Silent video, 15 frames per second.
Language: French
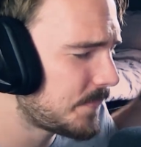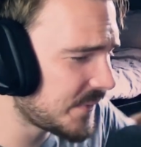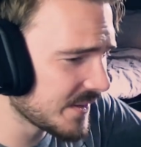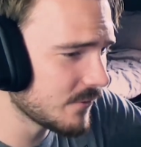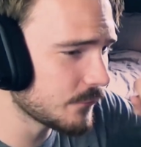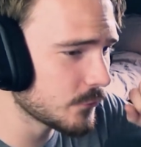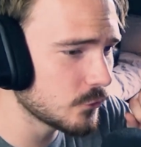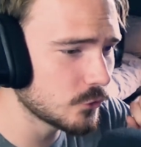
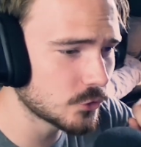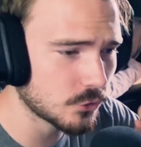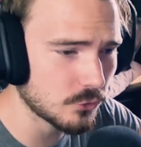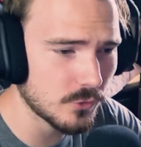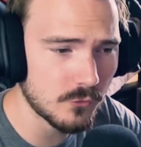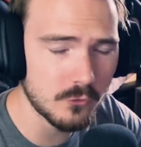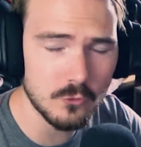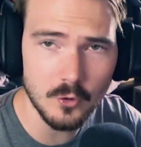bienvenue
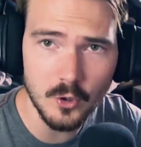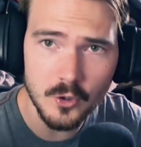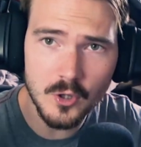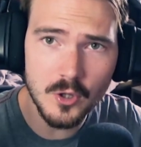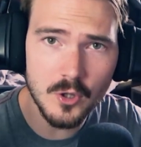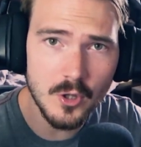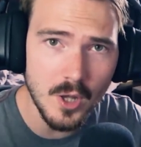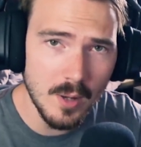aujourd'hui sur
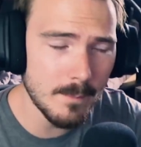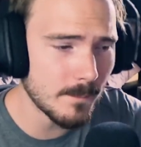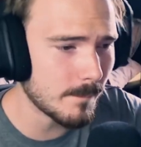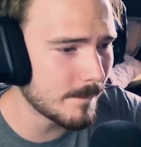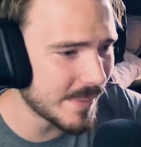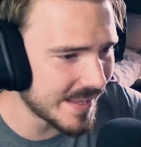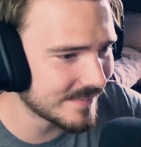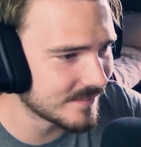
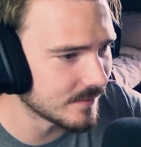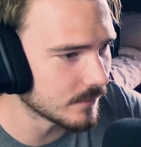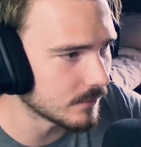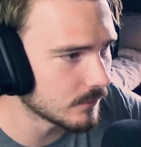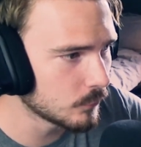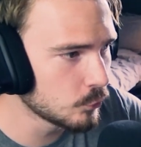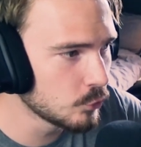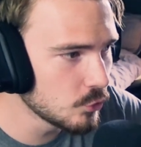Nommed
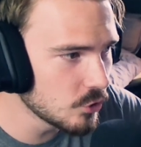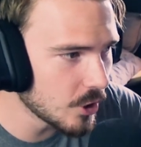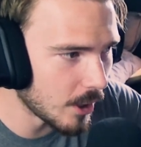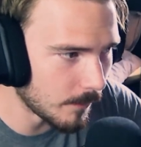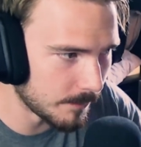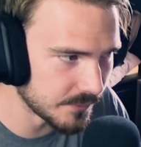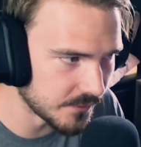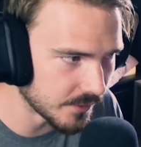ou
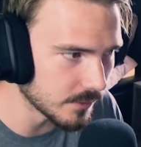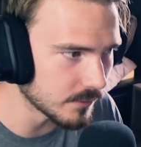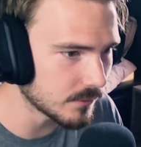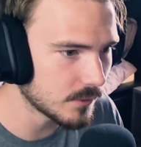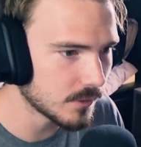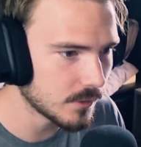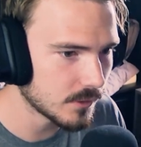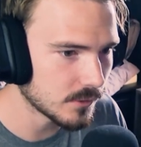Nobd
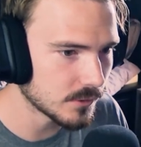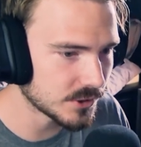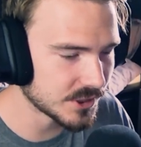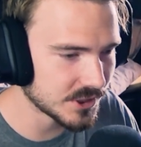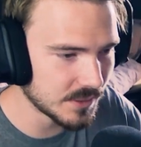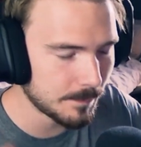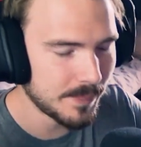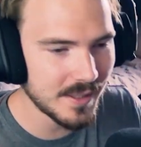
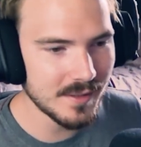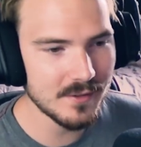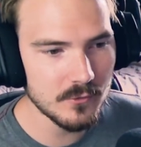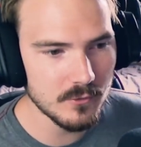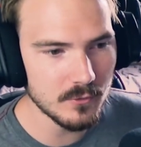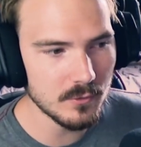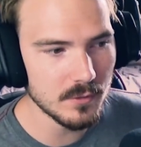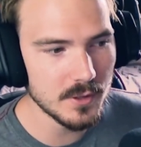j'ai pas
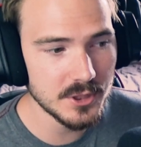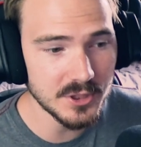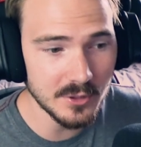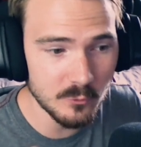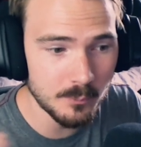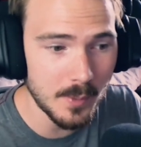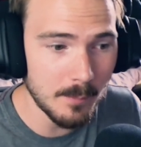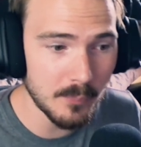l'accent anglais,
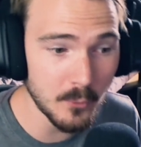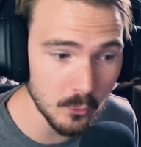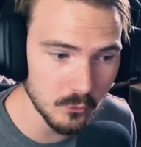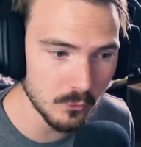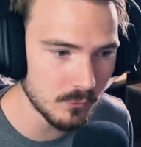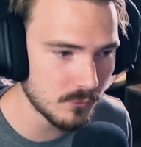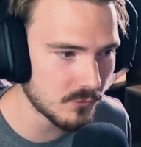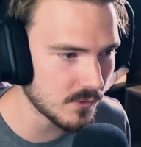j'arrive pas à
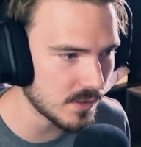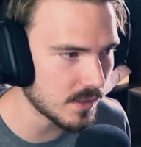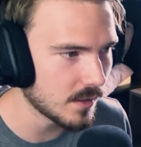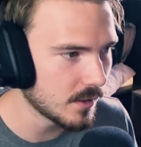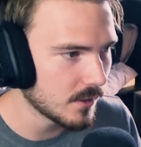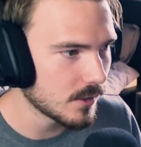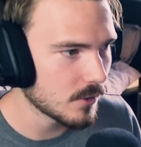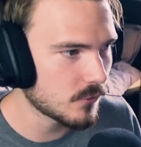prononcer
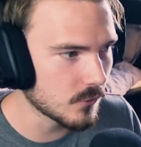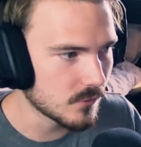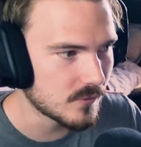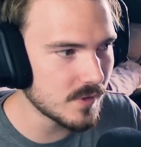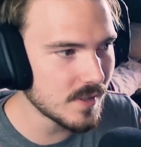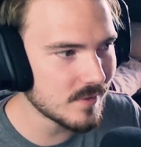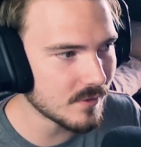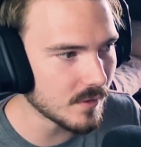ce
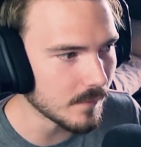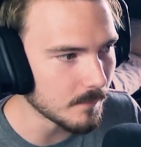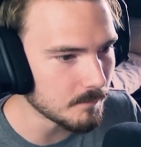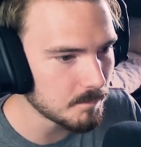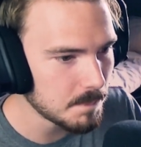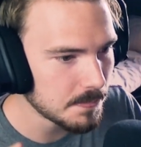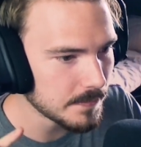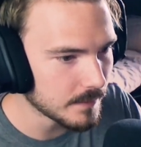titre.
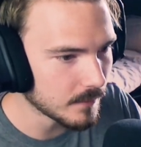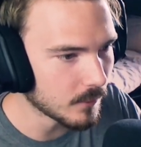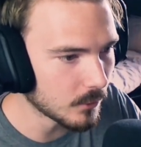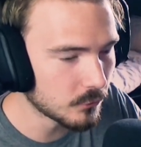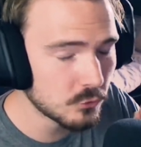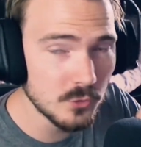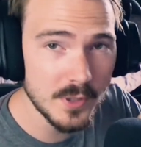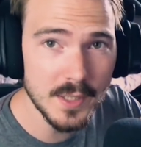
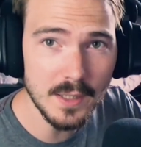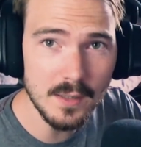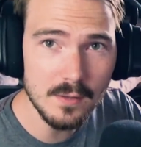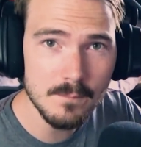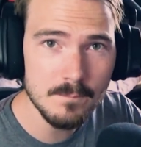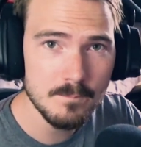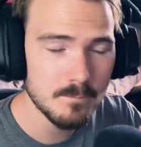En tout cas,